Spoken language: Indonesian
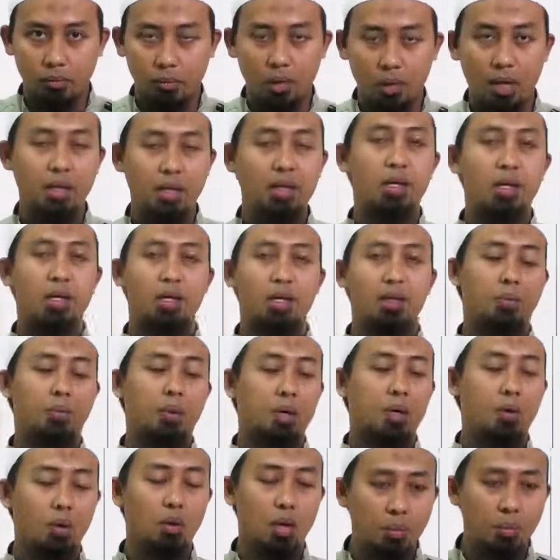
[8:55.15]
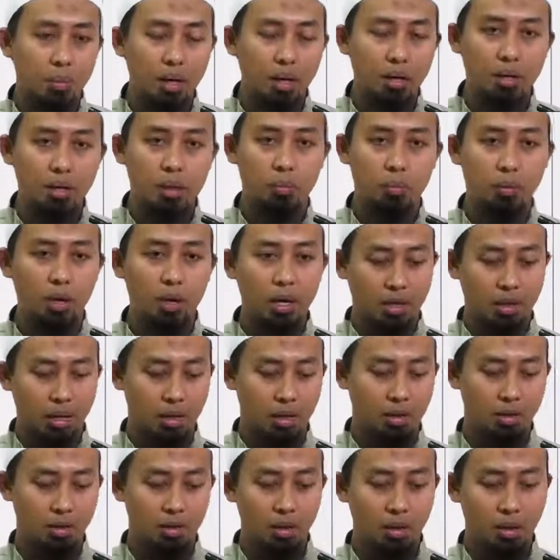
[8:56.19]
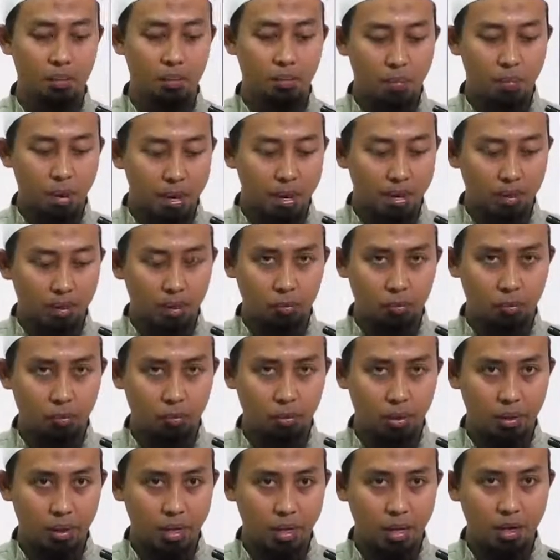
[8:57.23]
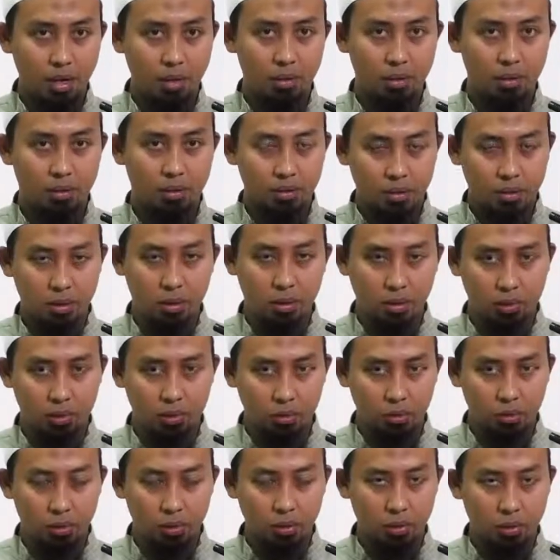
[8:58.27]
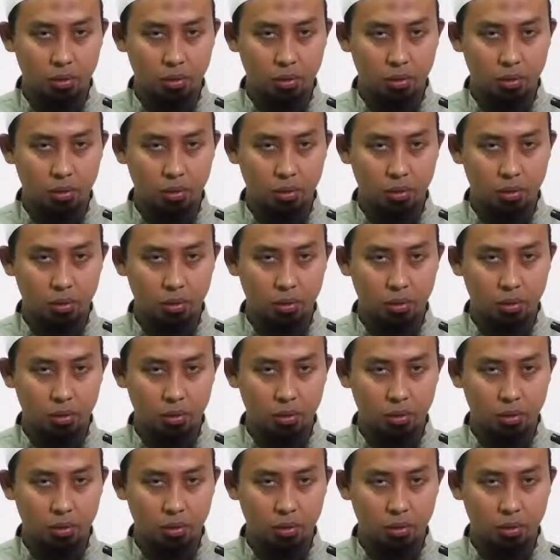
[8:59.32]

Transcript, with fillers: Nah, ini kata para ulama dibolehkan. Baik itu ya se e,